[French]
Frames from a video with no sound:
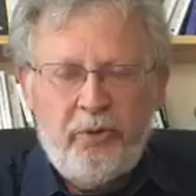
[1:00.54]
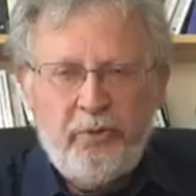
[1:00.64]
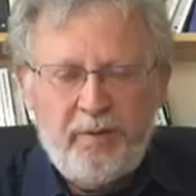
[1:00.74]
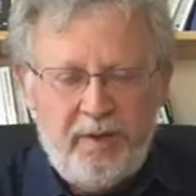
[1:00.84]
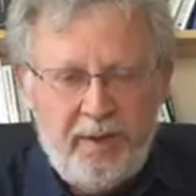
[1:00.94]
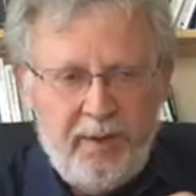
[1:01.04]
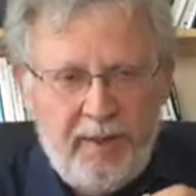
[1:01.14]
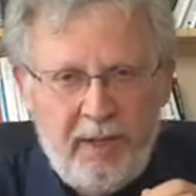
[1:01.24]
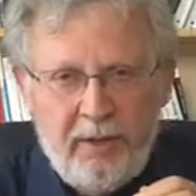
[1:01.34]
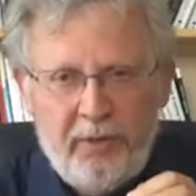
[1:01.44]
ce dossier,
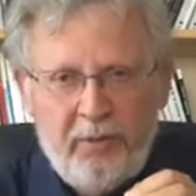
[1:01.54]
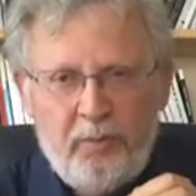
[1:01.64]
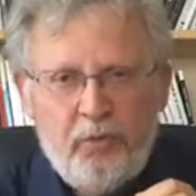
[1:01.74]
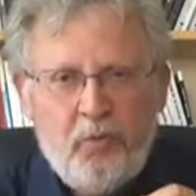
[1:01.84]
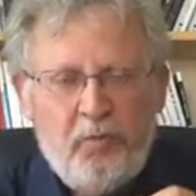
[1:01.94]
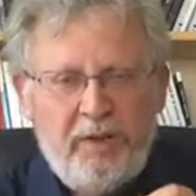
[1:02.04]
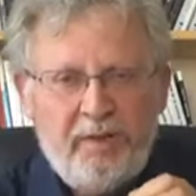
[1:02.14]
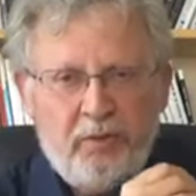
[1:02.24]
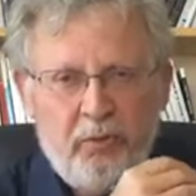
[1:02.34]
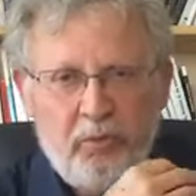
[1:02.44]
euh, plus complexe
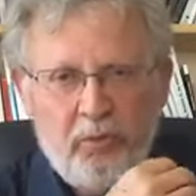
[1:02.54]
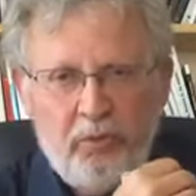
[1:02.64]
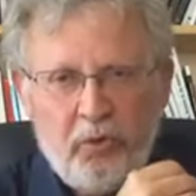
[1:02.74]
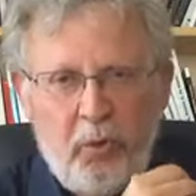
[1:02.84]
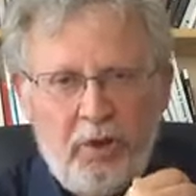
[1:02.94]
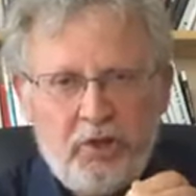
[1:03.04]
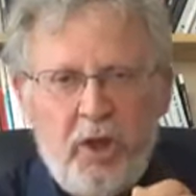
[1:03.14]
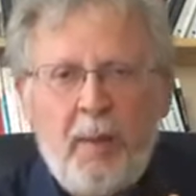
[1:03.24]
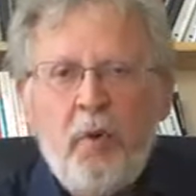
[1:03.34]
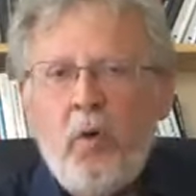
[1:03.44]
qu'on ne le croit
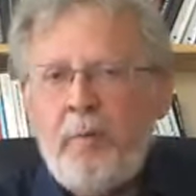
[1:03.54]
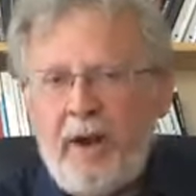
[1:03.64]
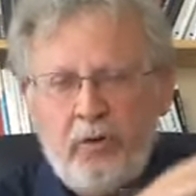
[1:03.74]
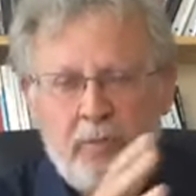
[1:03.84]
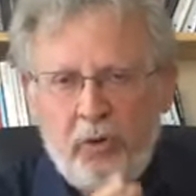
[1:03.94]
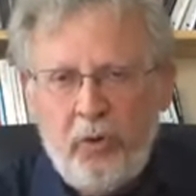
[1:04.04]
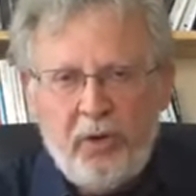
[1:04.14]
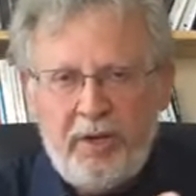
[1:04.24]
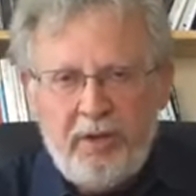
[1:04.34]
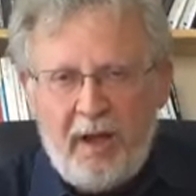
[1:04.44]
généralement. On parle de
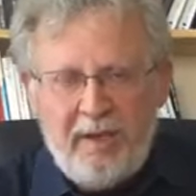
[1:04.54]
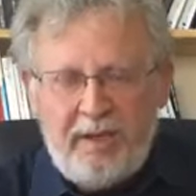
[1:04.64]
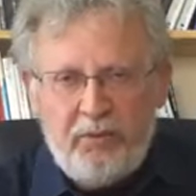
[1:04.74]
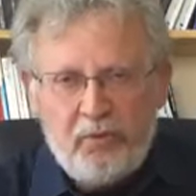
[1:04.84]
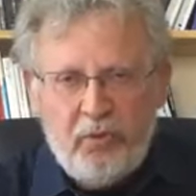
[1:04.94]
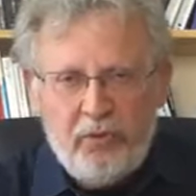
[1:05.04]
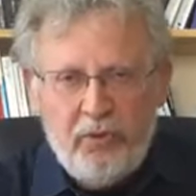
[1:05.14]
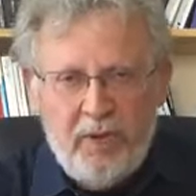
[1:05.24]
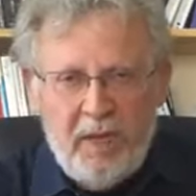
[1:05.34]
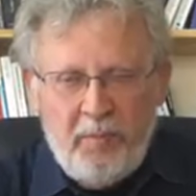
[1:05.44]
Bolloré, Drahi, tout ce qu'on veut,
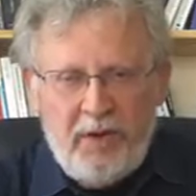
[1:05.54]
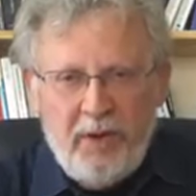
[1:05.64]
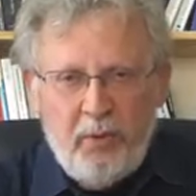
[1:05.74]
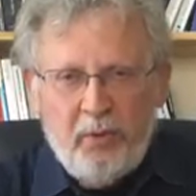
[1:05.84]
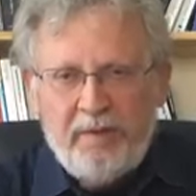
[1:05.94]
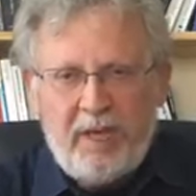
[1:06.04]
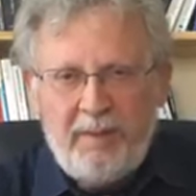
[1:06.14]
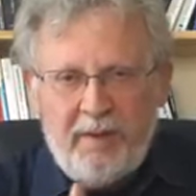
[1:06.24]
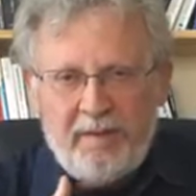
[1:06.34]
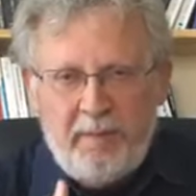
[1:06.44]
mais on sait très
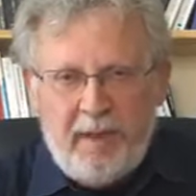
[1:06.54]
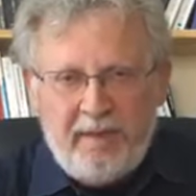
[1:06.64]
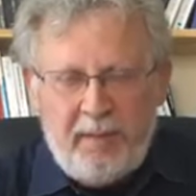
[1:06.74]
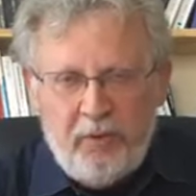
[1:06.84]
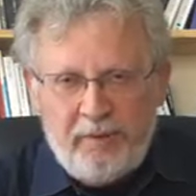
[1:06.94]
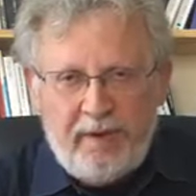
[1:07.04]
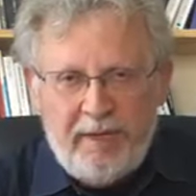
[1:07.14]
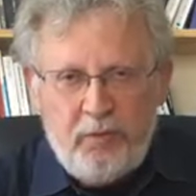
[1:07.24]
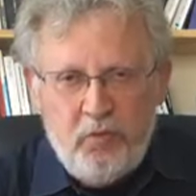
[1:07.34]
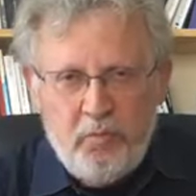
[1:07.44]
bien que ce n'est pas tellement ça
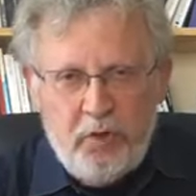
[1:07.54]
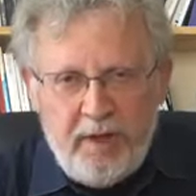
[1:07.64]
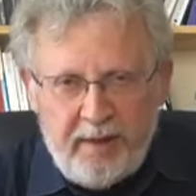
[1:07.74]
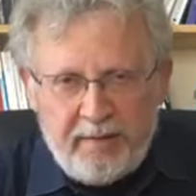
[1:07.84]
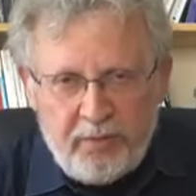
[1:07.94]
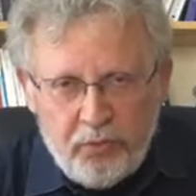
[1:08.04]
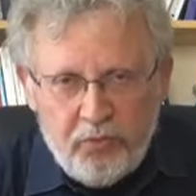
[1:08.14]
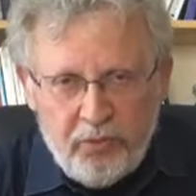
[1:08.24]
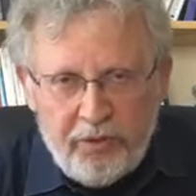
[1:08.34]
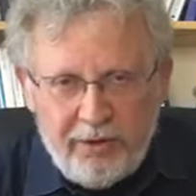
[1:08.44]
qui nous menace,
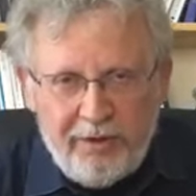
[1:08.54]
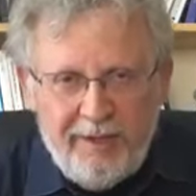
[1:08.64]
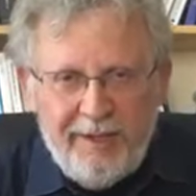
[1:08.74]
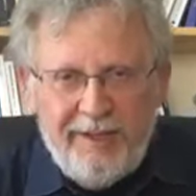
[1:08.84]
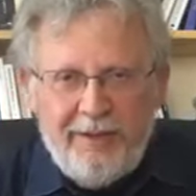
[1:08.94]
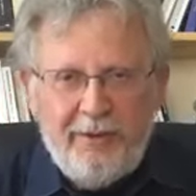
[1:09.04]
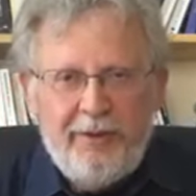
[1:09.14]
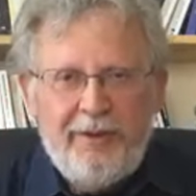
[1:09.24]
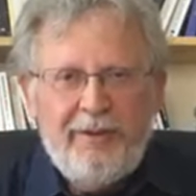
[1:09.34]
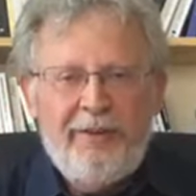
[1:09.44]
nous.
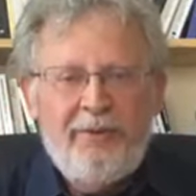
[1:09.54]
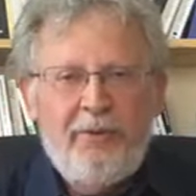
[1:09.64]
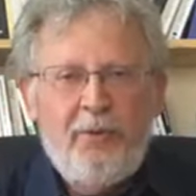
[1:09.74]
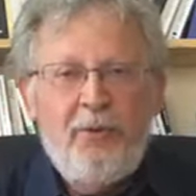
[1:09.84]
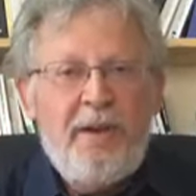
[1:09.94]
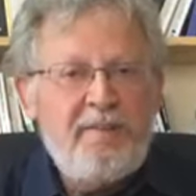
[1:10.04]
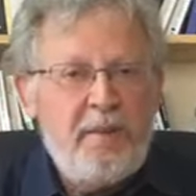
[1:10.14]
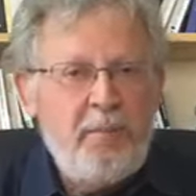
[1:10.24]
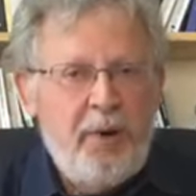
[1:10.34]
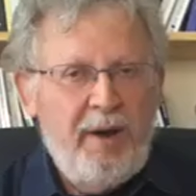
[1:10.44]
Euh, on ne les
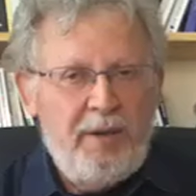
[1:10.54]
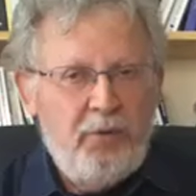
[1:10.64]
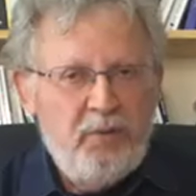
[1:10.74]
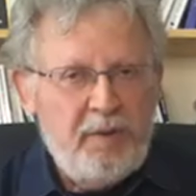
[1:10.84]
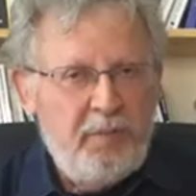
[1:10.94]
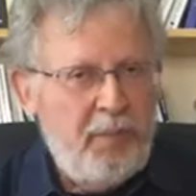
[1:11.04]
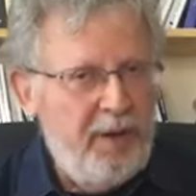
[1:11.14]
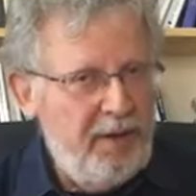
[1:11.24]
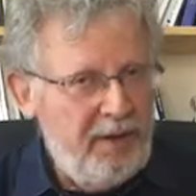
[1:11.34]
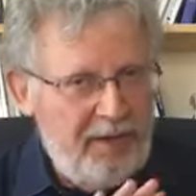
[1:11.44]
aime pas, ils ne nous aiment
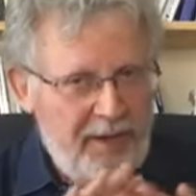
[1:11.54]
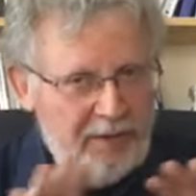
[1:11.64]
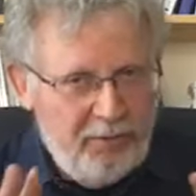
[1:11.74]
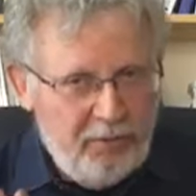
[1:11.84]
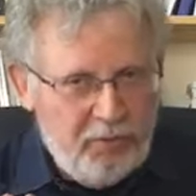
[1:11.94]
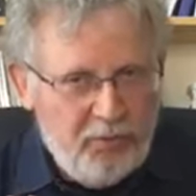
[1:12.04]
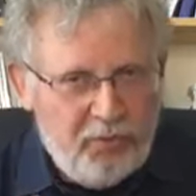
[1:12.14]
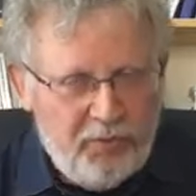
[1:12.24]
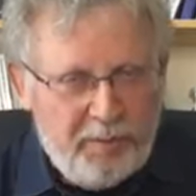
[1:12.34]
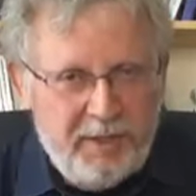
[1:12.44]
pas, et tout,
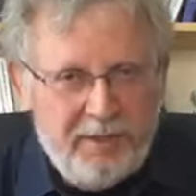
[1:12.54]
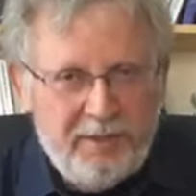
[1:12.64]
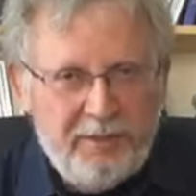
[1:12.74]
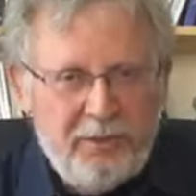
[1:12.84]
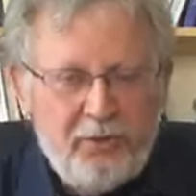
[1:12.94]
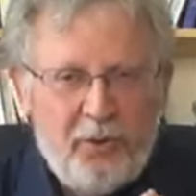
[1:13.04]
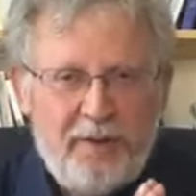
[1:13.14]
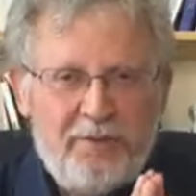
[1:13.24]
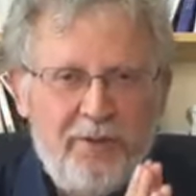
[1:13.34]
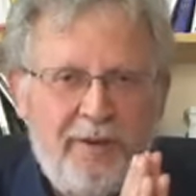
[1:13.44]
va bien dans nos
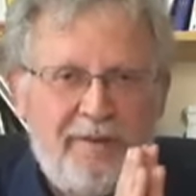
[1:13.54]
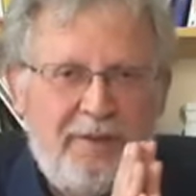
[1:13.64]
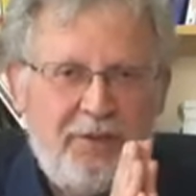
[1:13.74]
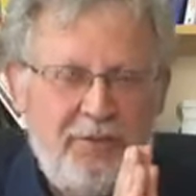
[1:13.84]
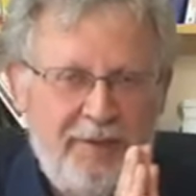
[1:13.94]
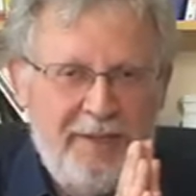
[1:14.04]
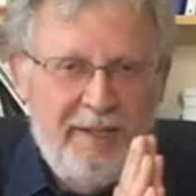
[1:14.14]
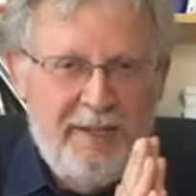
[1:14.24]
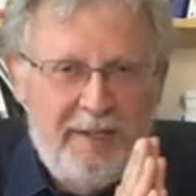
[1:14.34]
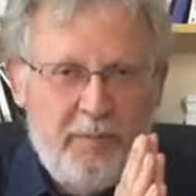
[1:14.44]
relations avec ces gens.
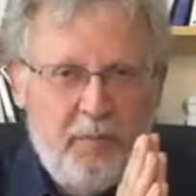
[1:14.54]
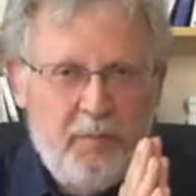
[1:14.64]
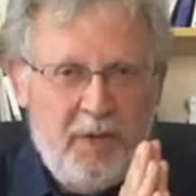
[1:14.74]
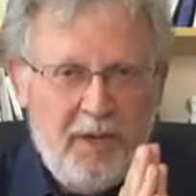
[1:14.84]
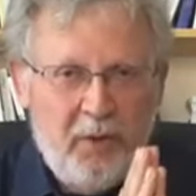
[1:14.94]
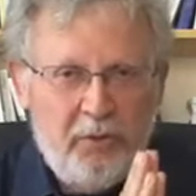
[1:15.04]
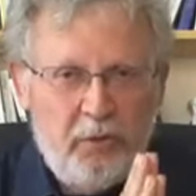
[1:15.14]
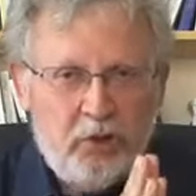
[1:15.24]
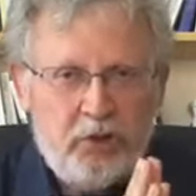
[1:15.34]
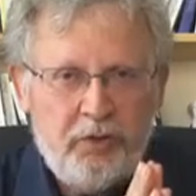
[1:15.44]
Mais en
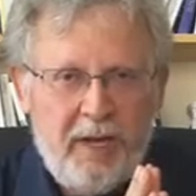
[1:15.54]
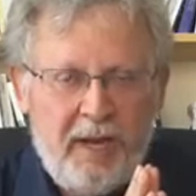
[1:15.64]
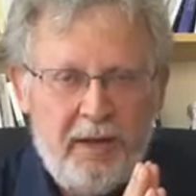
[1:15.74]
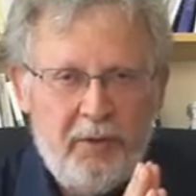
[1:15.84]
revanche, il y a